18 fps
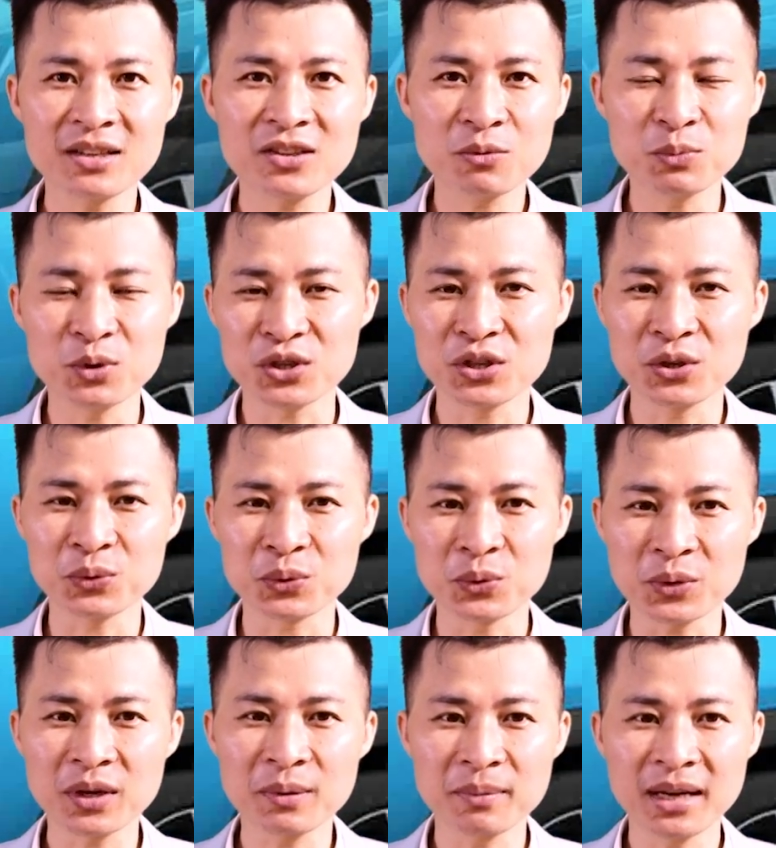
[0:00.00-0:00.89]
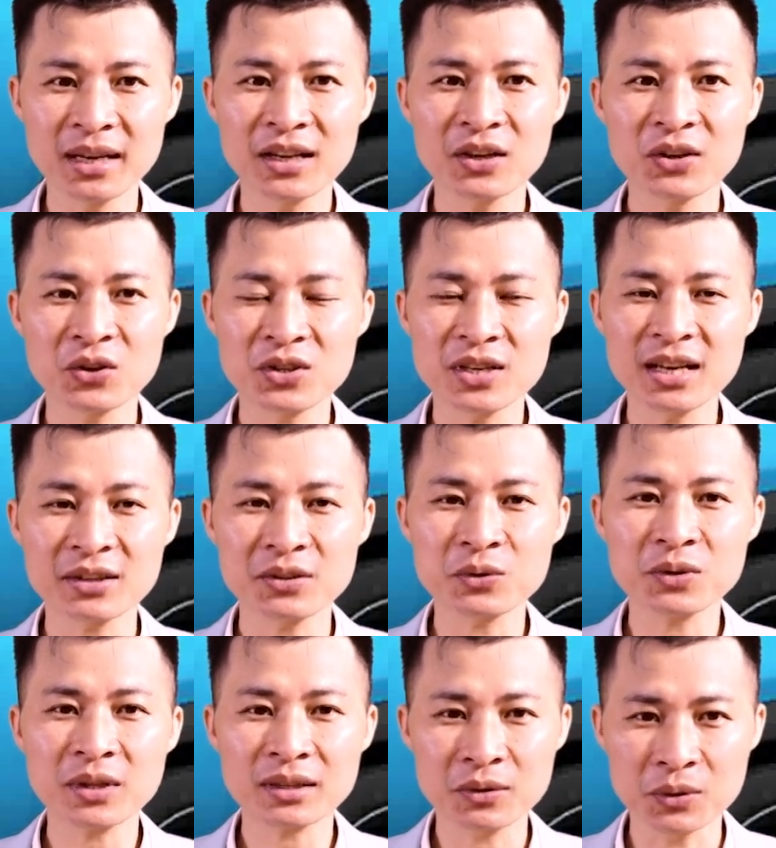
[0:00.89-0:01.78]
Đầu tháng bảy, công ty cổ phần
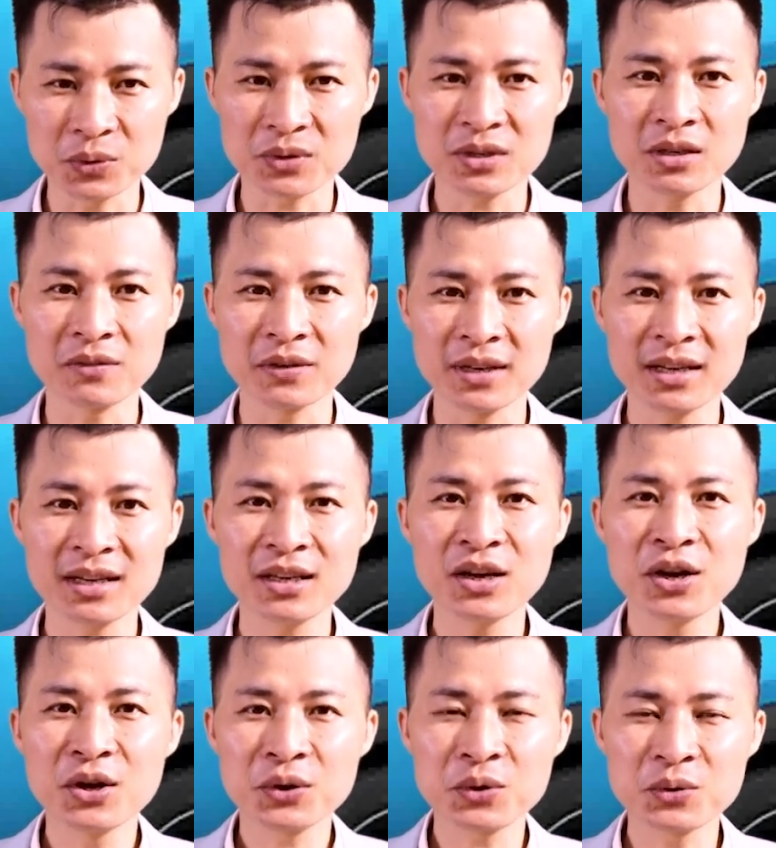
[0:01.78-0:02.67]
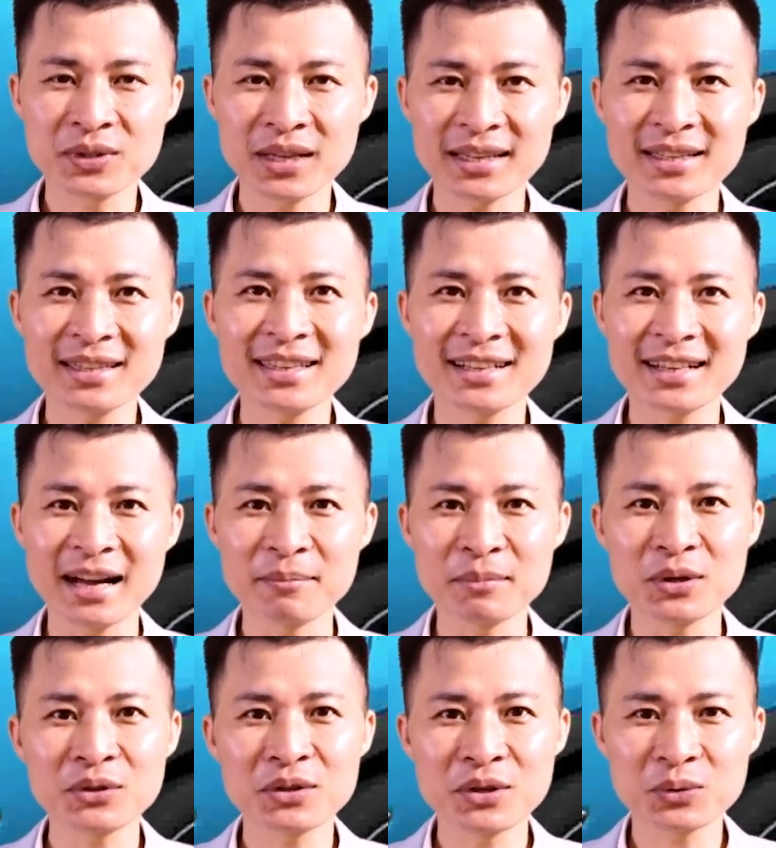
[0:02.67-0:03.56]
Thái Bình Hưng Thịnh, Thái Hưng và
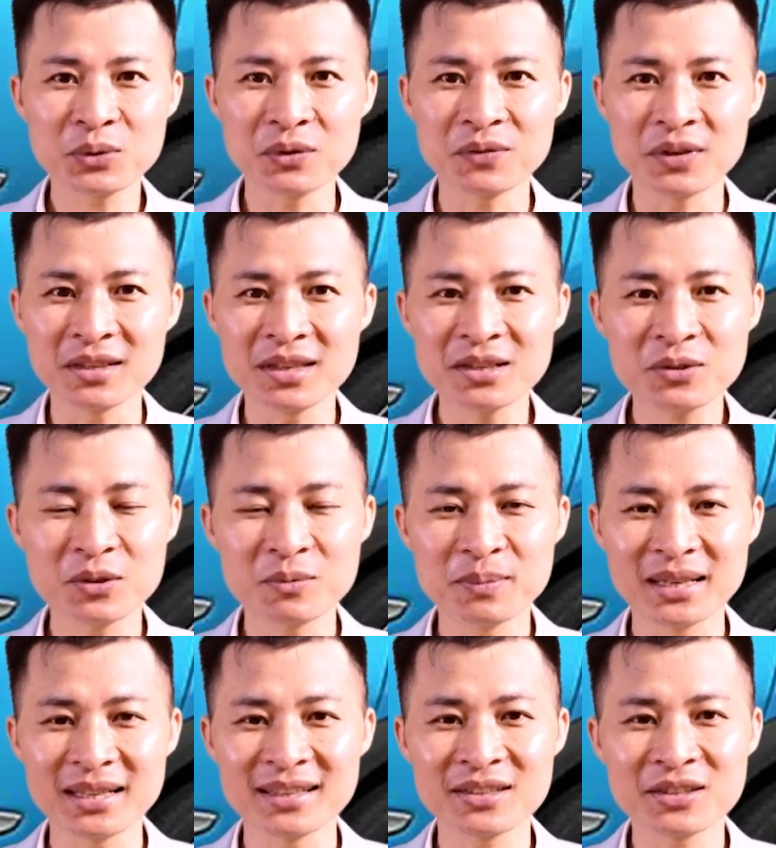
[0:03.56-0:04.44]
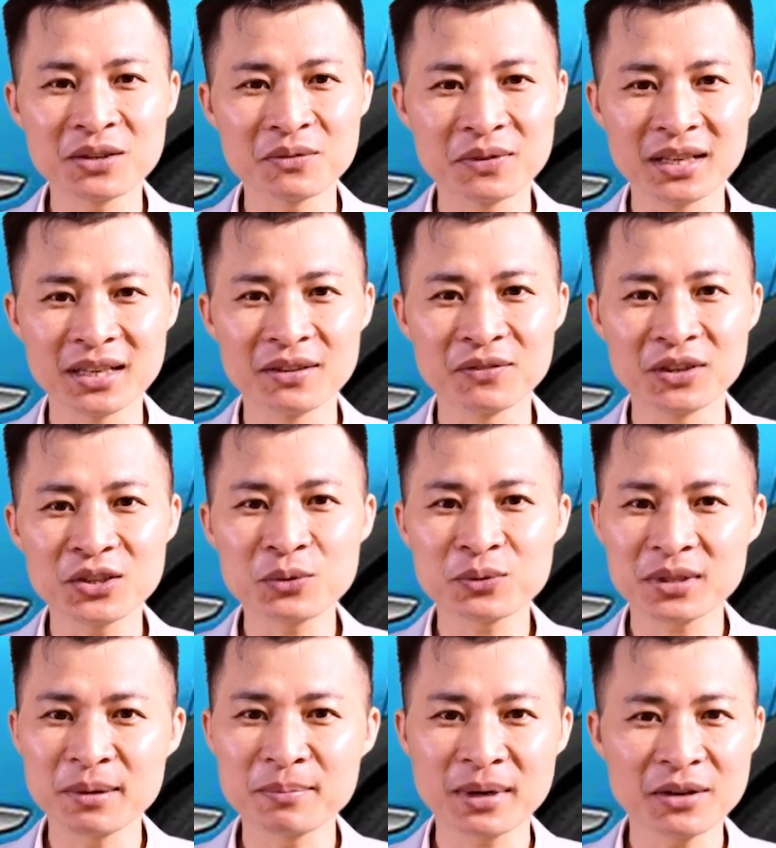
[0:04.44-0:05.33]
công ty Roding Mobility,
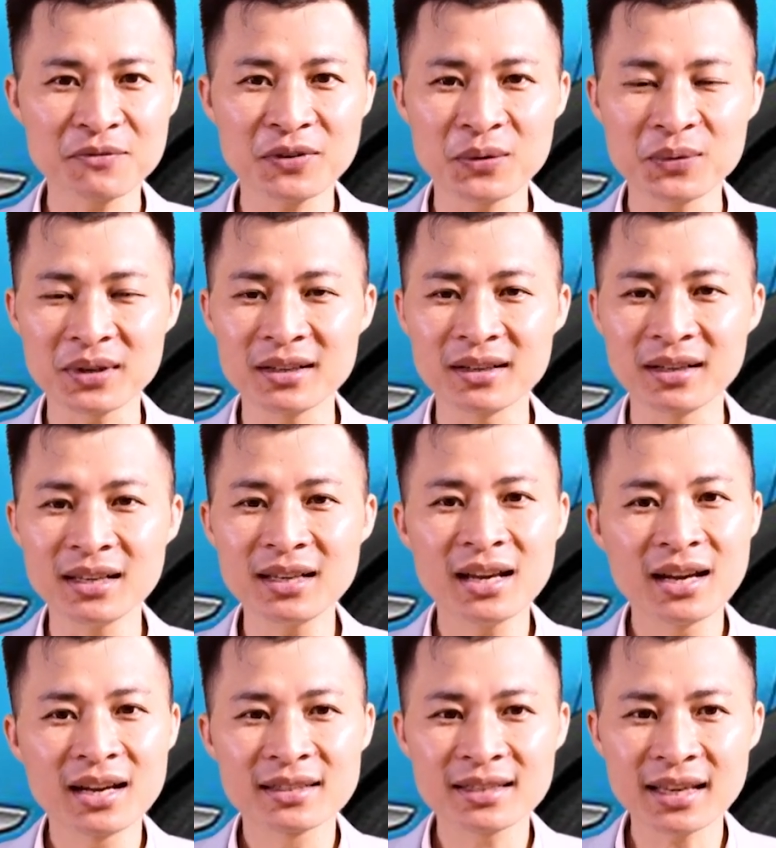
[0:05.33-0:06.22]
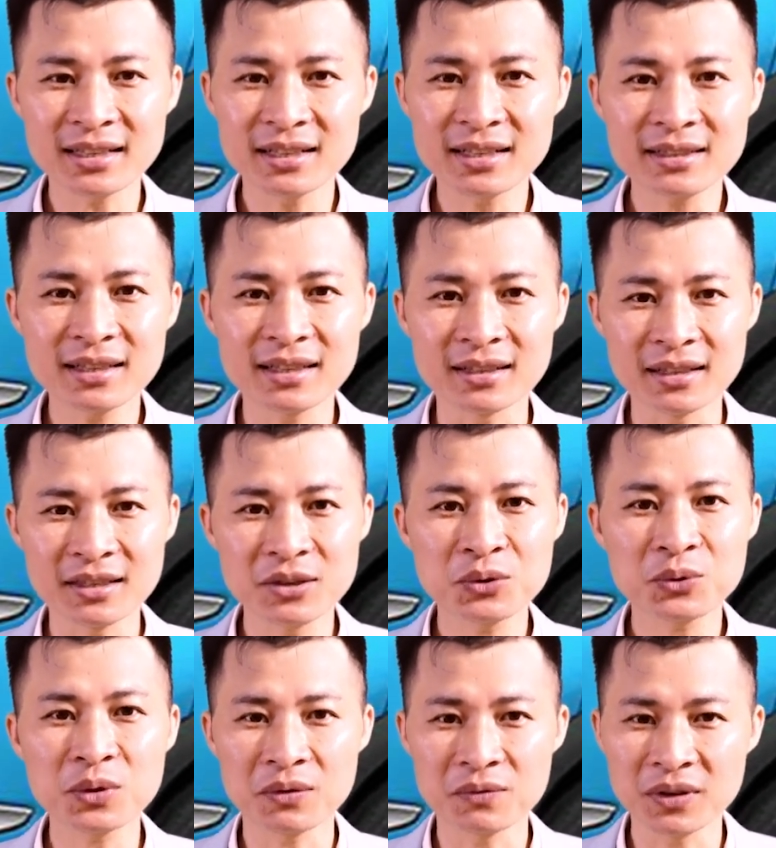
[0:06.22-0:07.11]
Đức ký biên bản ghi nhớ hợp tác
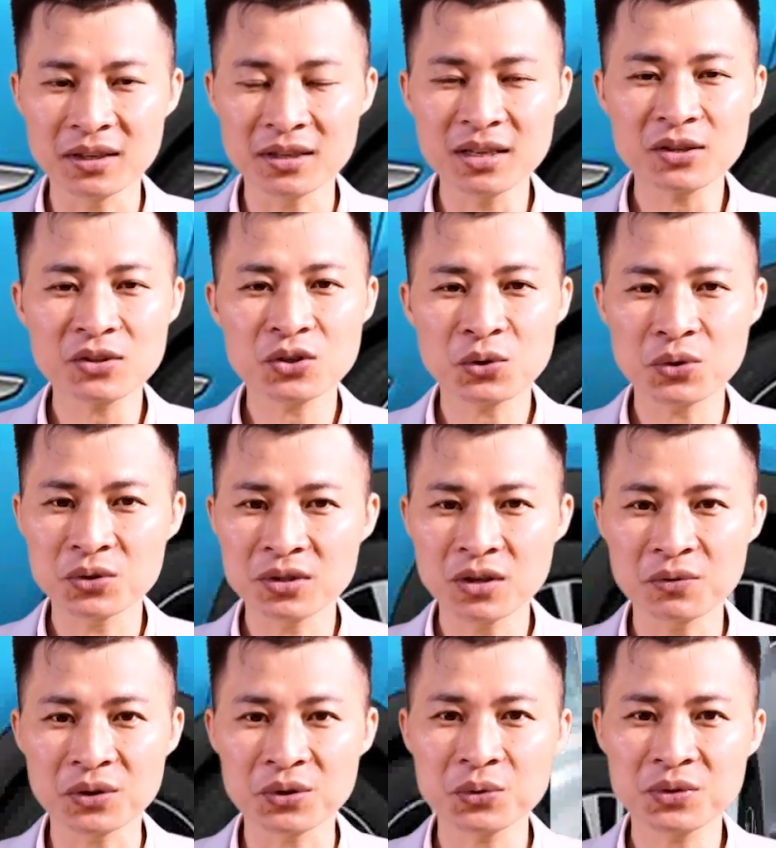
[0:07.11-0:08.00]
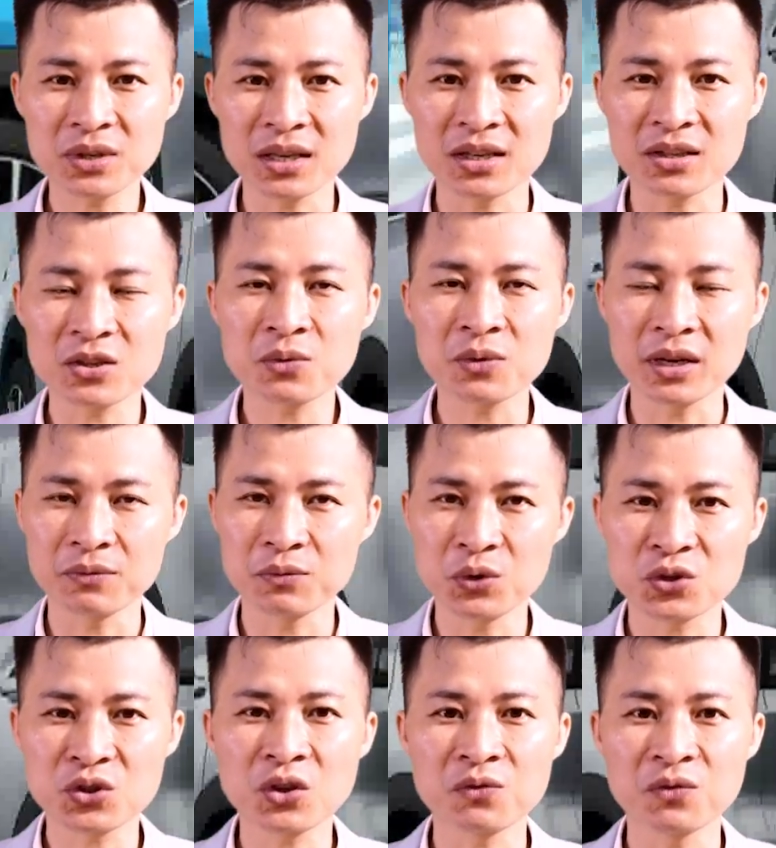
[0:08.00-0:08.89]
phát triển thương hiệu ô tô điện cỡ nhỏ,
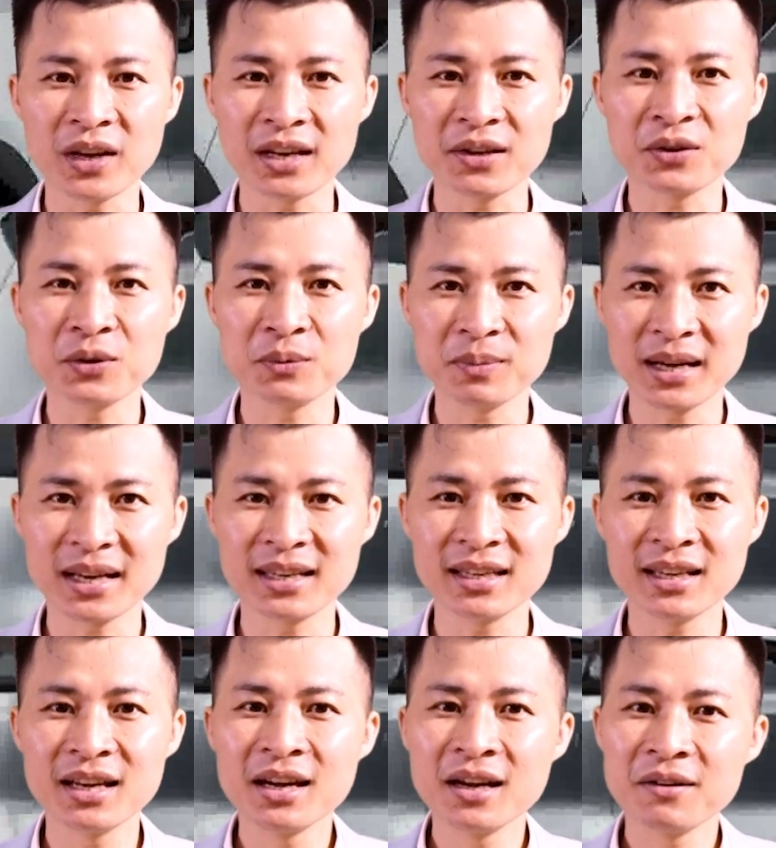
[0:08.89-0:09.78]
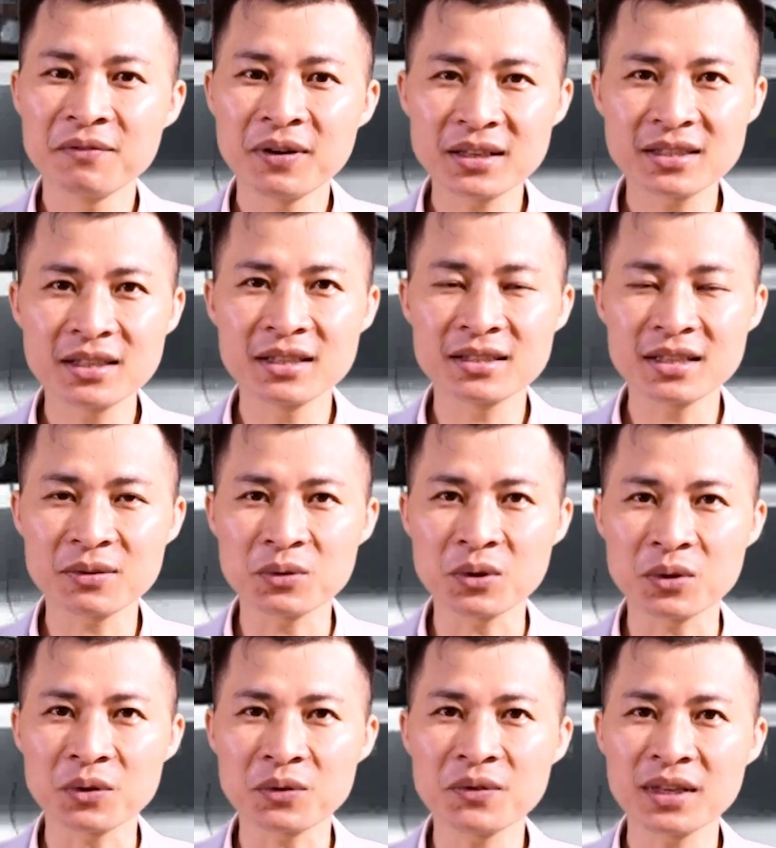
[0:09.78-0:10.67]
xe chuyên dụng tại Việt Nam và xuất
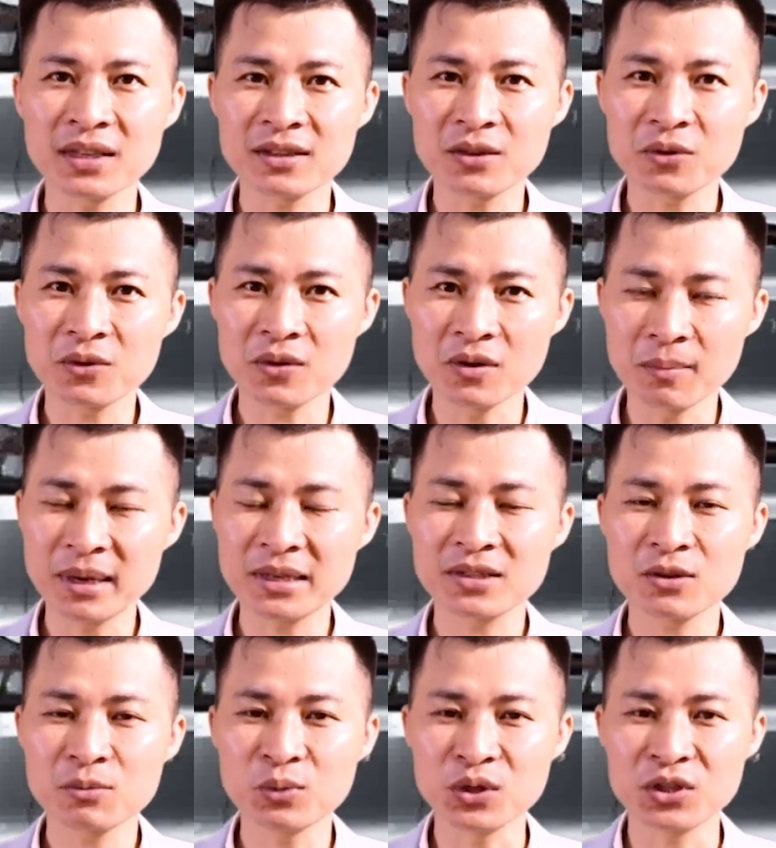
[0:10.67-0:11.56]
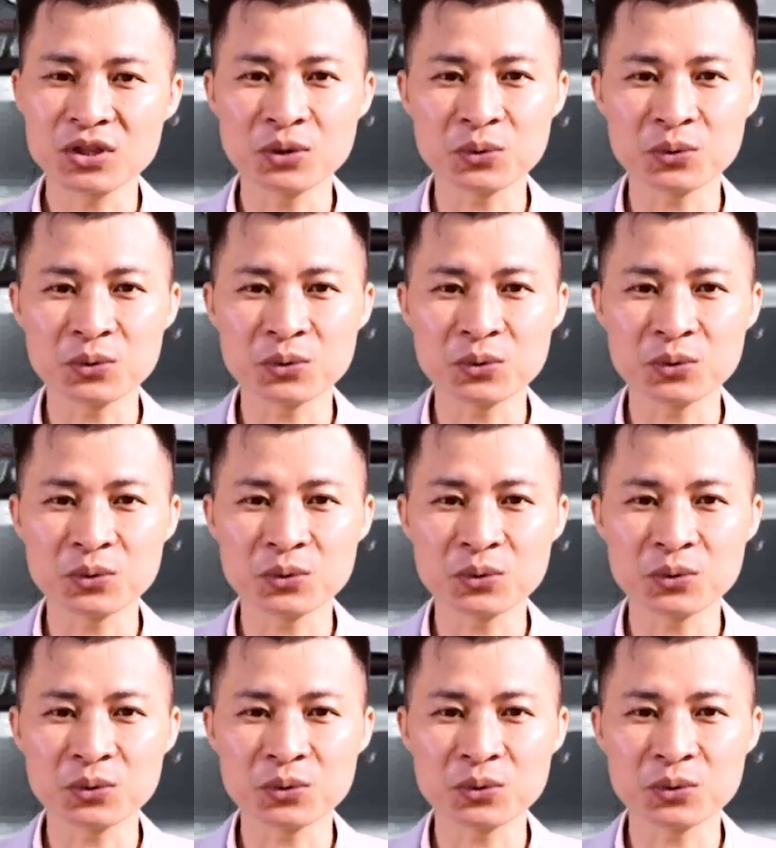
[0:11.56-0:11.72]
khẩu đi các nước trên thế giới.